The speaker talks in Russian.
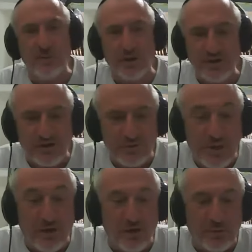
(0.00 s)
вопросы скажу.
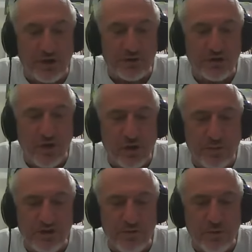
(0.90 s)
Первый вопрос, сколько,
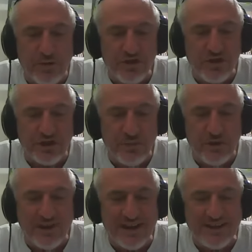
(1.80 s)
почему по счете
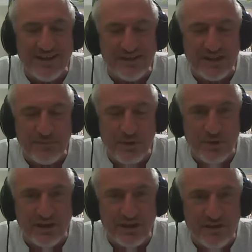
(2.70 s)
было 11
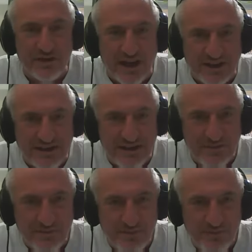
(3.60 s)
племен, а не 12?
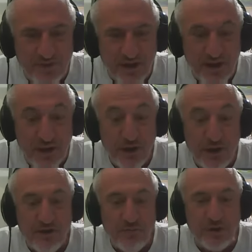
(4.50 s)

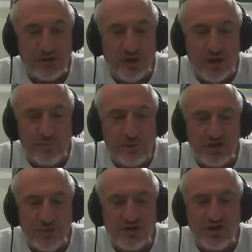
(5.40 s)
Потом,
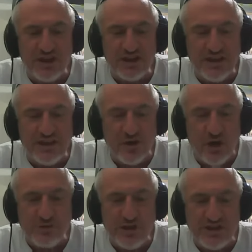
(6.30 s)
почему посчитал. численность,
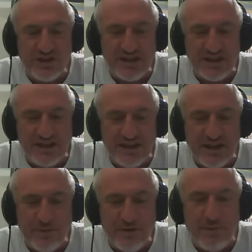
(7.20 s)
общая численность
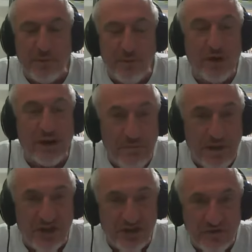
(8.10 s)
населения была намного
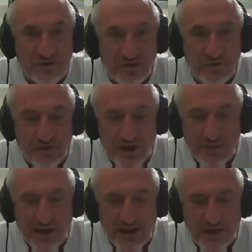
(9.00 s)
меньше, чем во время
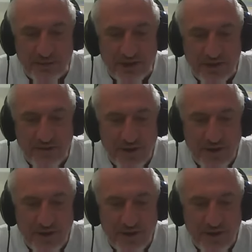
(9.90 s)
Египта?